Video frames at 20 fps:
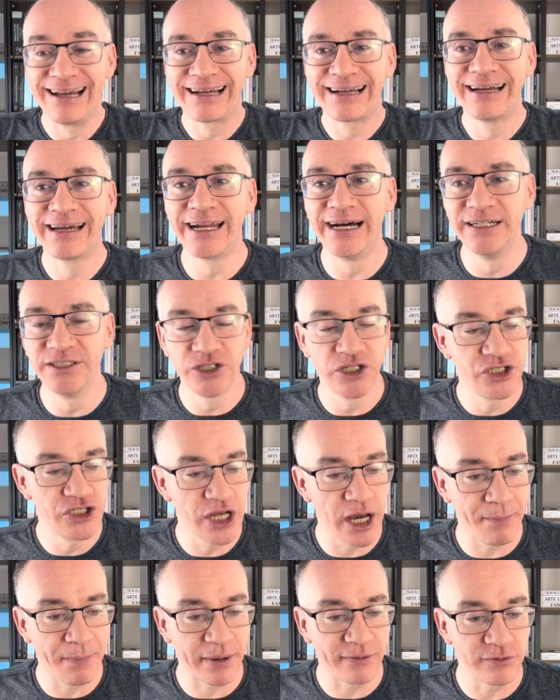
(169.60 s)
Grande
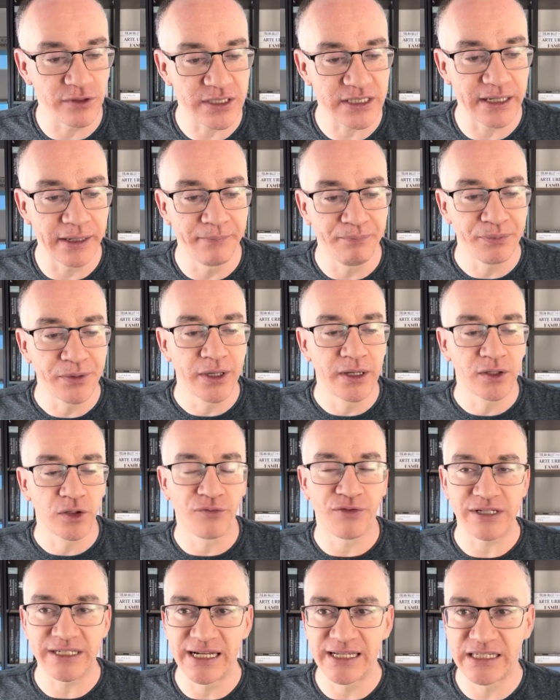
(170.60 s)
dia para você.
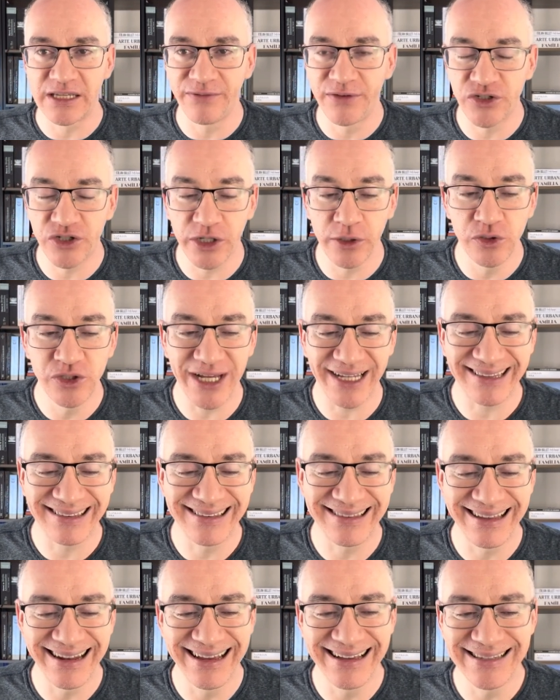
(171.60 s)
Estou fazendo esse vídeo aqui no dia
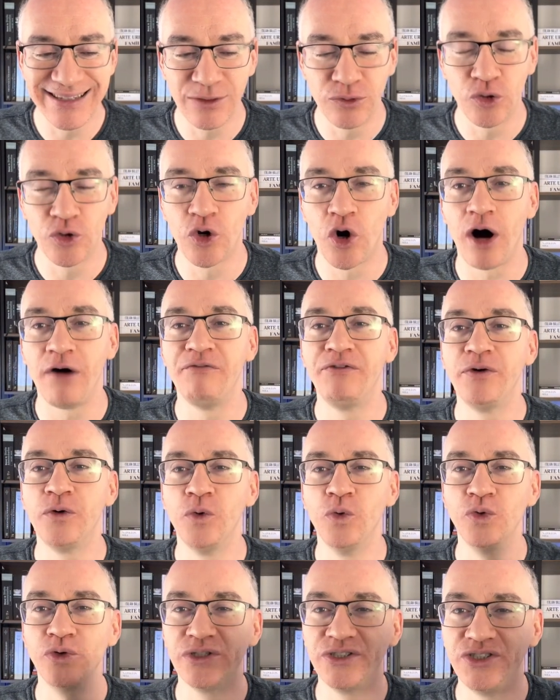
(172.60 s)
13 do 9,
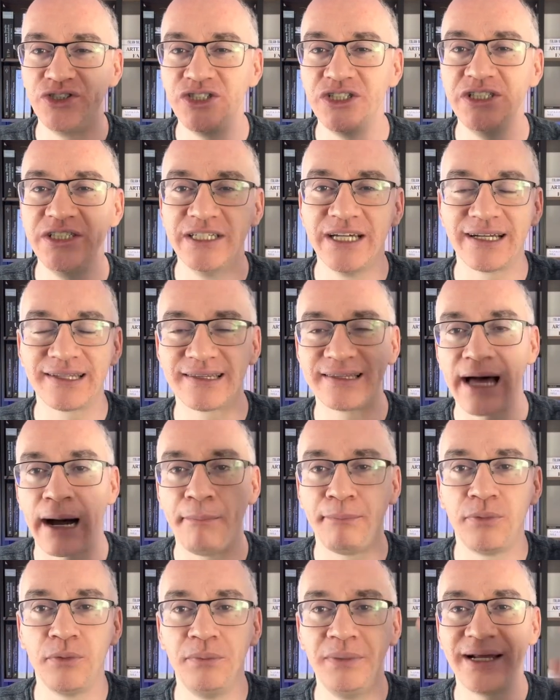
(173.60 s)
o dia da
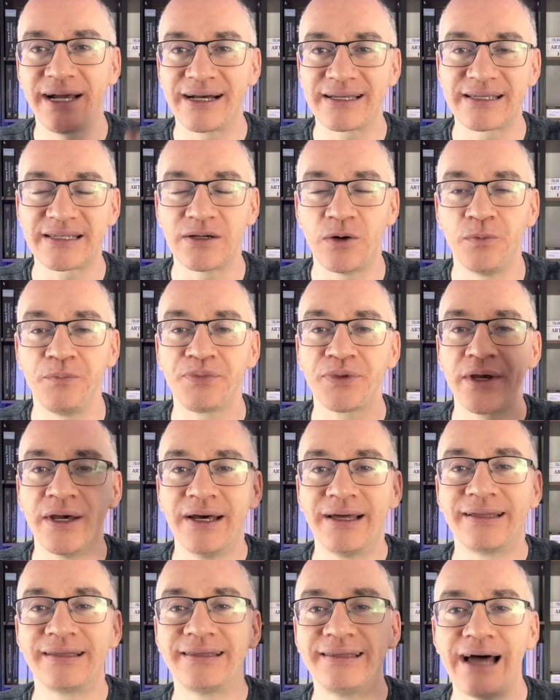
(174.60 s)
publicação
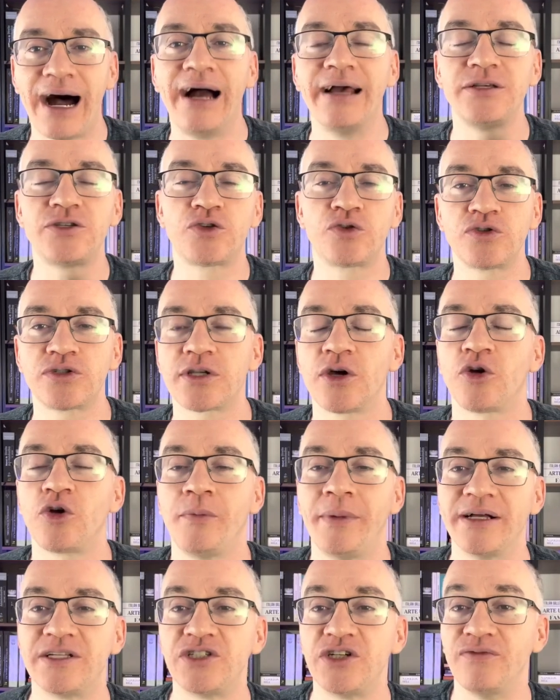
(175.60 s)
da instrução
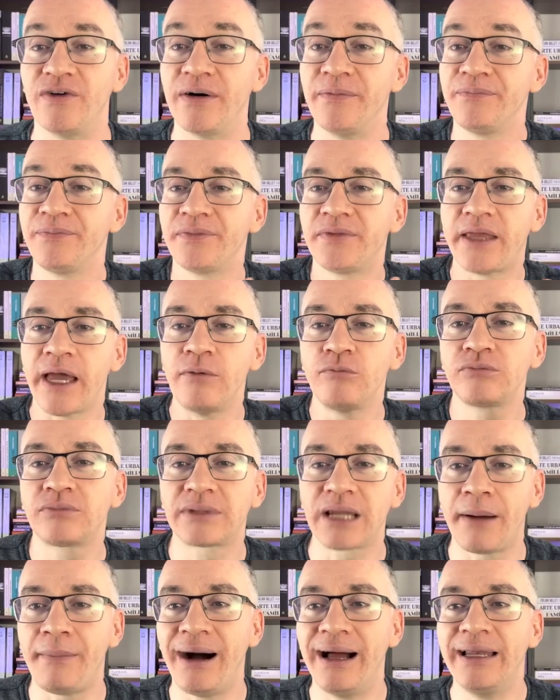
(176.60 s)
normativa. Tem um
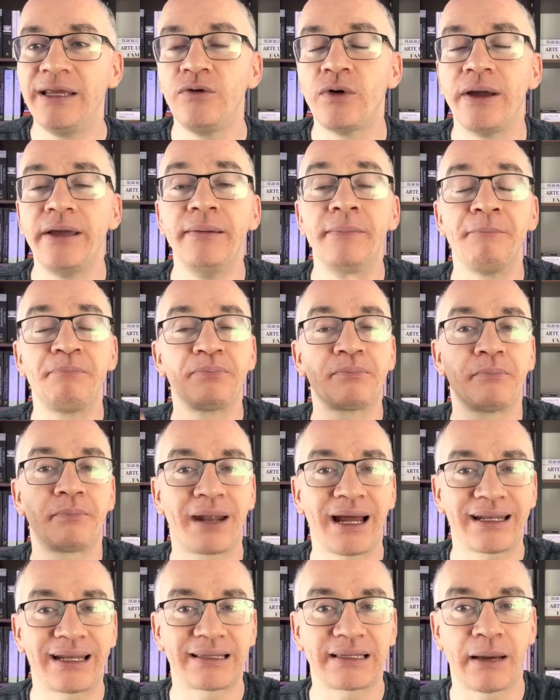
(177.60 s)
trabalhinho aí
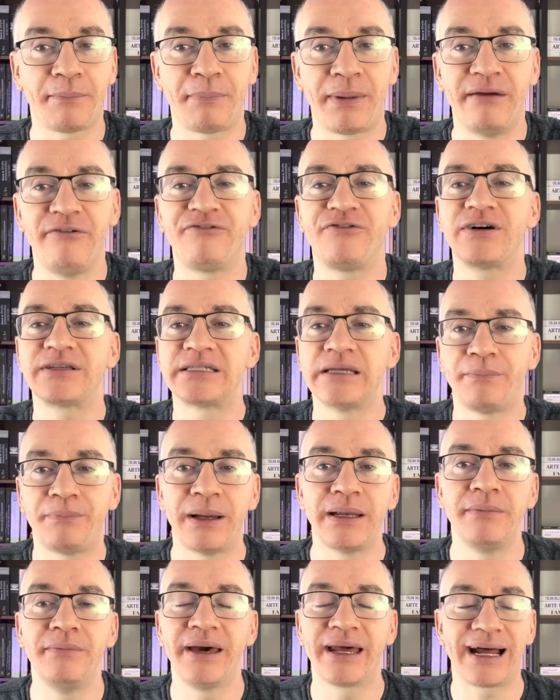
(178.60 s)
para data prévia fazer,
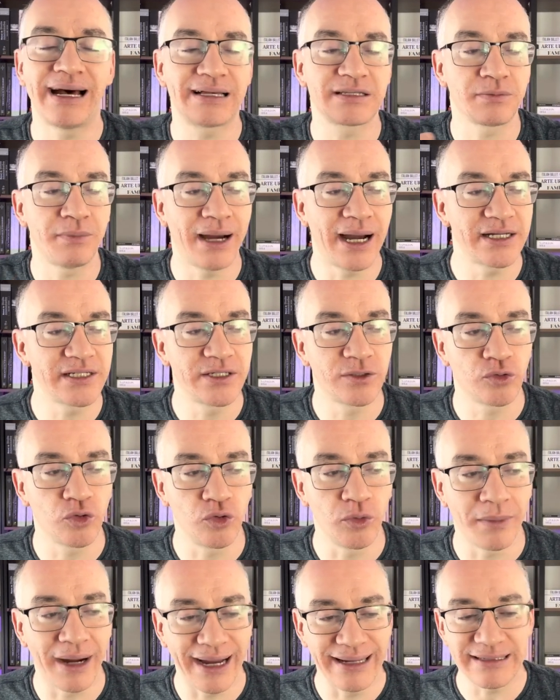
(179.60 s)
para liberar as margens e
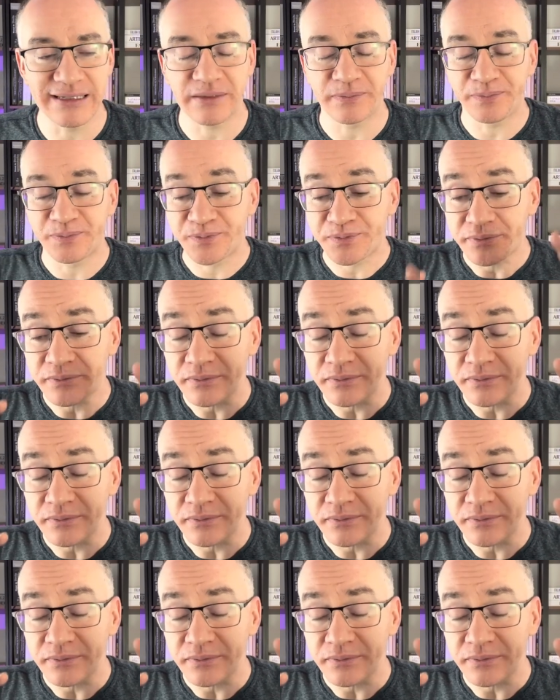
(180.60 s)
tudo mais.